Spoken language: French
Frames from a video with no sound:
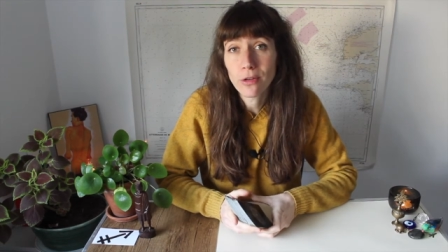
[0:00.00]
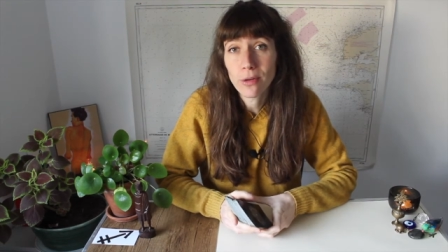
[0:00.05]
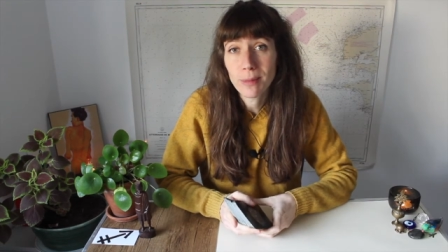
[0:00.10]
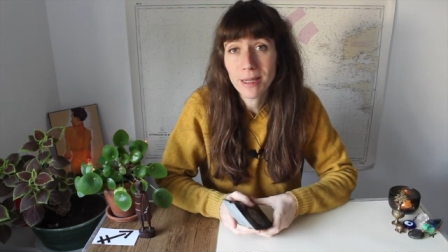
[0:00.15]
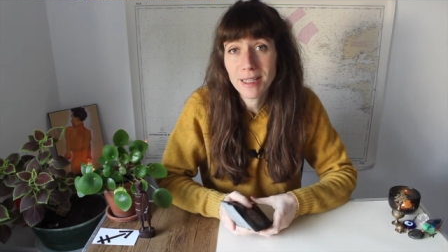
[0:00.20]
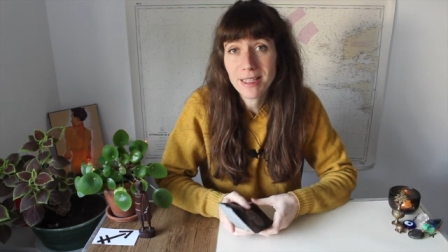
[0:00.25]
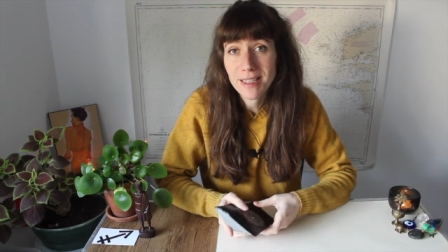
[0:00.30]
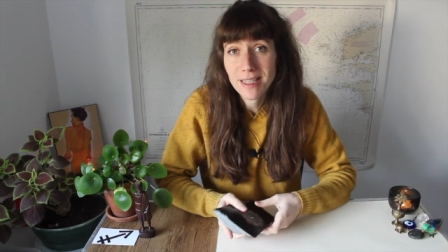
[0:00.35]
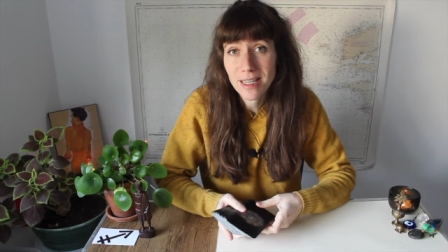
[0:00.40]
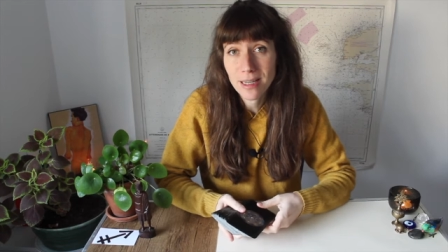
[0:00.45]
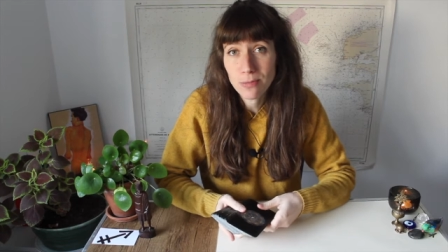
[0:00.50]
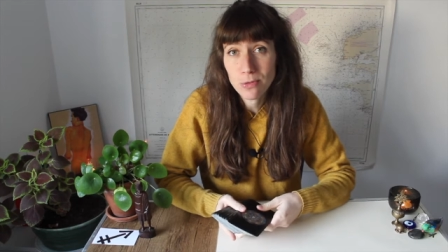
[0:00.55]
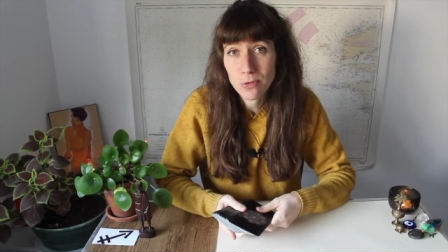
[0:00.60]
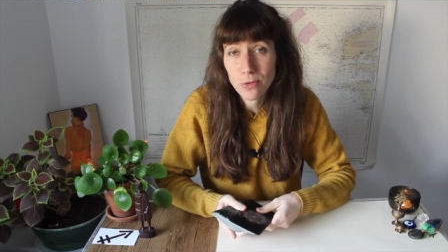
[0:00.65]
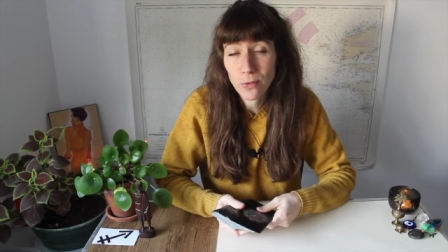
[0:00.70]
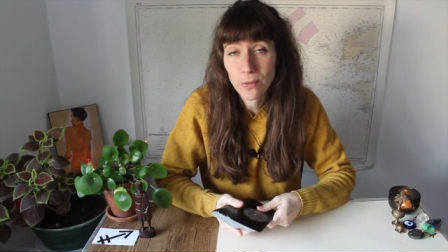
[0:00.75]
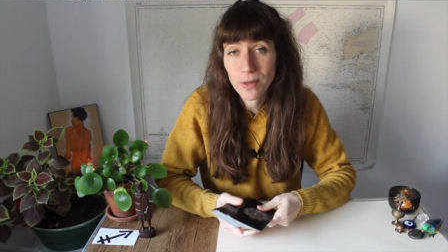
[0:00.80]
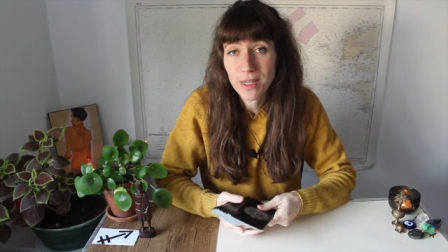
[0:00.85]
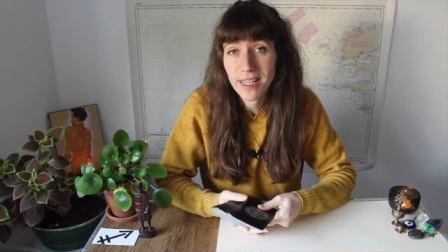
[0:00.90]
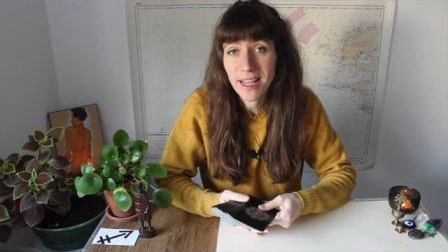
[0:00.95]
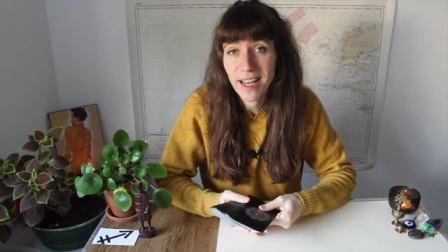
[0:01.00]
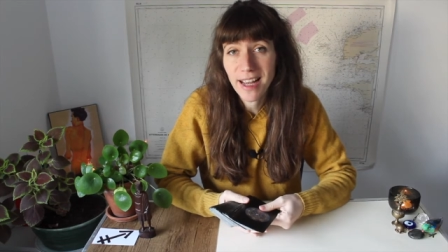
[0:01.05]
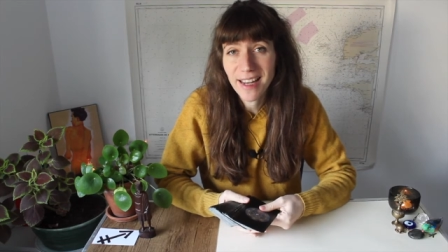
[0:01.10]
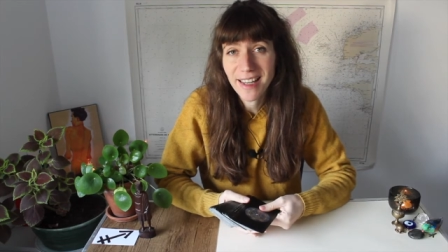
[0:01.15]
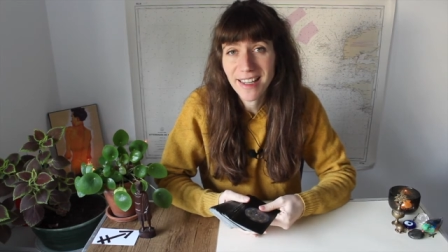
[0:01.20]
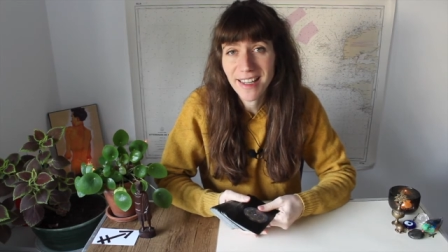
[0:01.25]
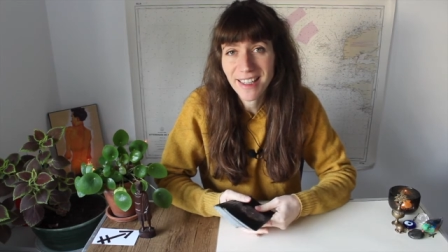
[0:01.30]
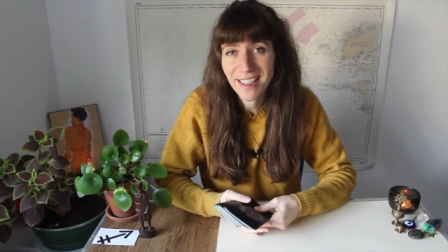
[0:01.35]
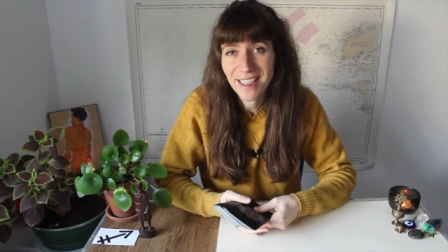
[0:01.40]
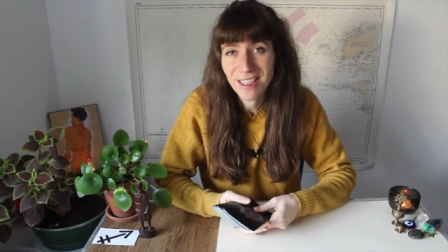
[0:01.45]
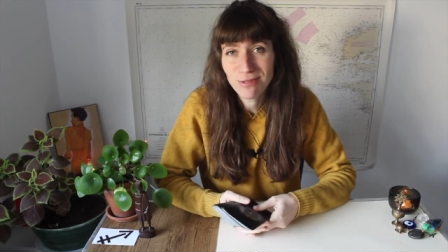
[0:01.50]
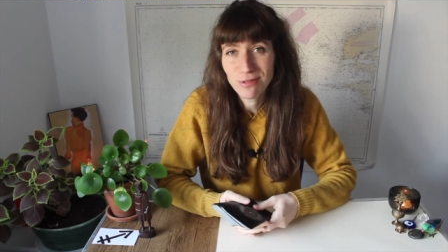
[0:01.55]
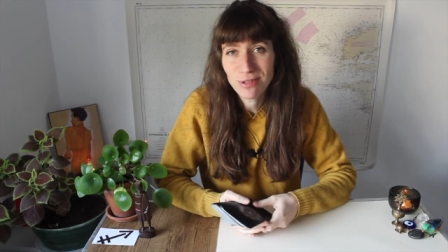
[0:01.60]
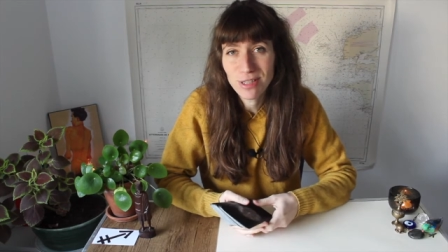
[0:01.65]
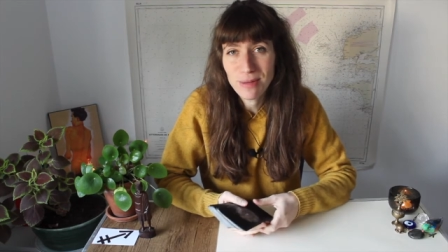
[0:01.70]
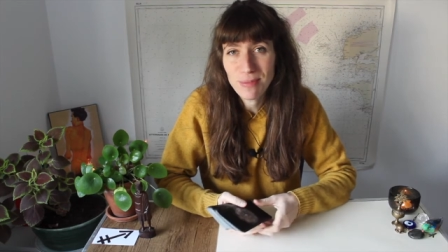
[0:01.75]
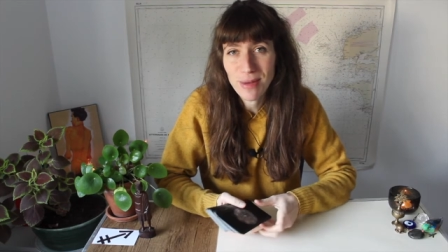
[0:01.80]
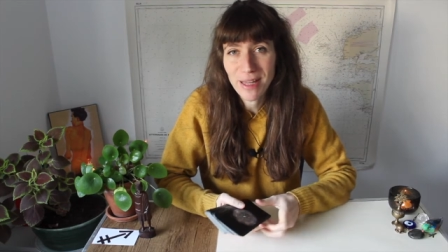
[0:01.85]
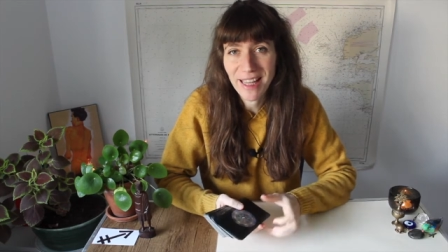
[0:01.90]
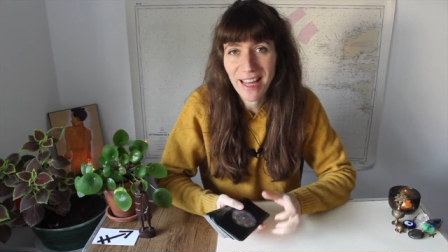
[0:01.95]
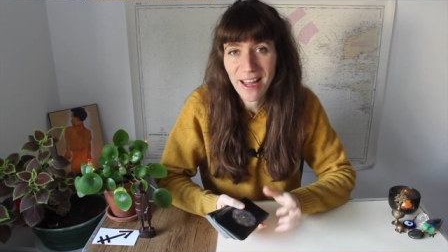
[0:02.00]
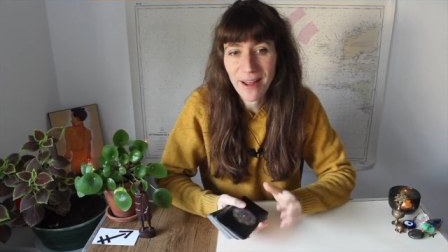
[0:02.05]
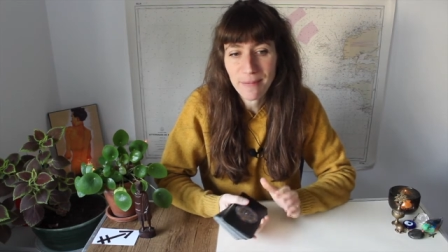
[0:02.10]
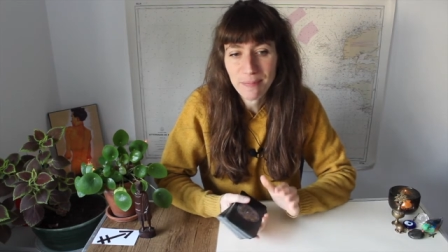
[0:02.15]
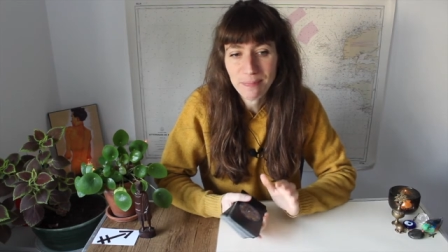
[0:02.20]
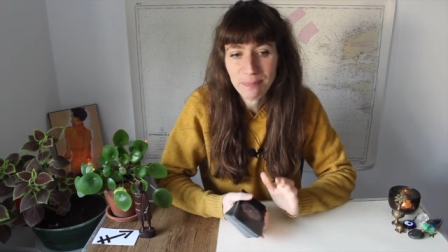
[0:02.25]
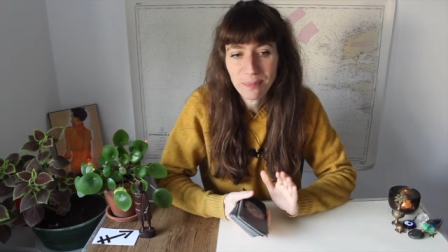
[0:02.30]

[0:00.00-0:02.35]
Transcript: dans ma description. Il y a un lien qui vous y mènera.